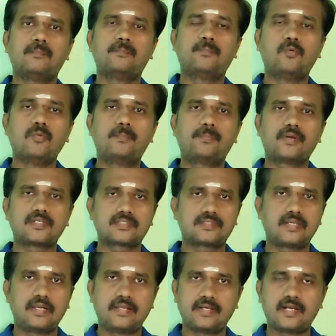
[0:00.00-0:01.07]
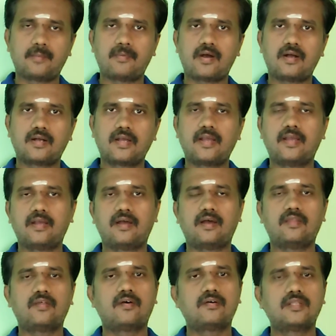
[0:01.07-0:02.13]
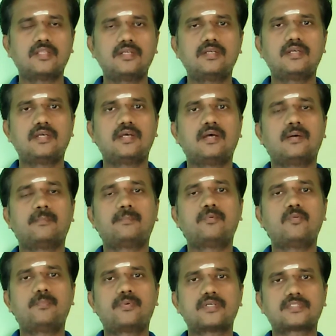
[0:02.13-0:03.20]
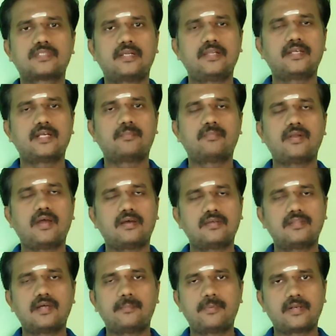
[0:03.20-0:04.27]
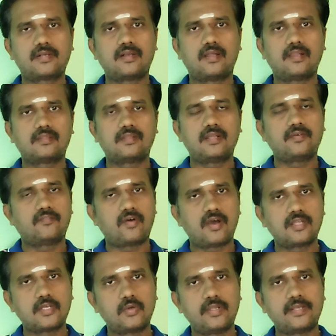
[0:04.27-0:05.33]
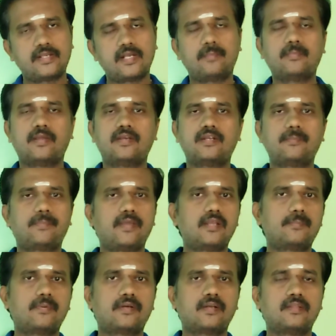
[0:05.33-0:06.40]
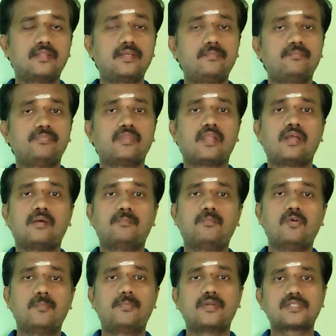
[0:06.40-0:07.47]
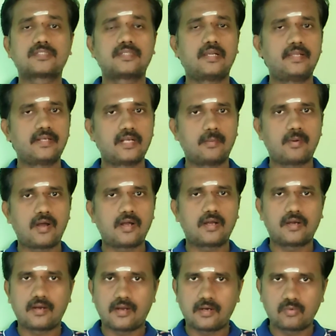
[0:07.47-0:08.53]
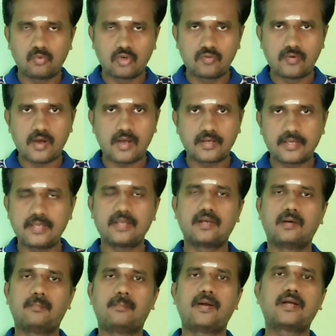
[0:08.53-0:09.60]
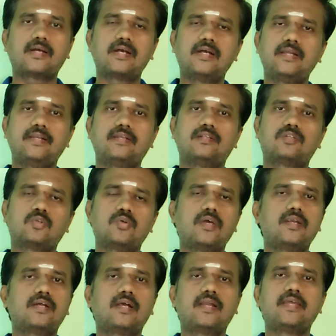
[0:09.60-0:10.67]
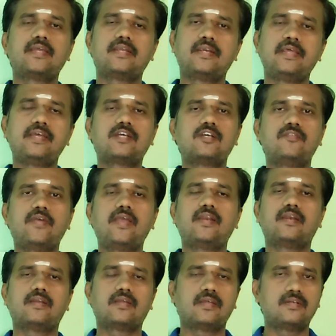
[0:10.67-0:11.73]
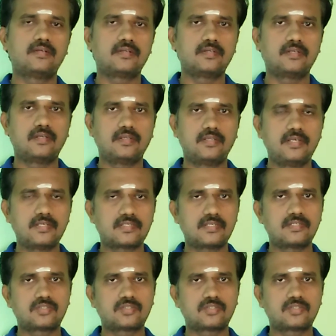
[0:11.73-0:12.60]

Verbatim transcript: பூப்பிரஸ்தலிங்கமாக அதாவது பூப்பிரஸ்தலிங்கம்னா அதுதான் பிற்காலத்தில் வாயுலிங்கம் என்று பெயர் பெற்றது பூப்பிரஸ்த லிங்கமாக நான் உருவாகி மக்களின் துயர்களை நீக்குவேன் என்று ஈசன்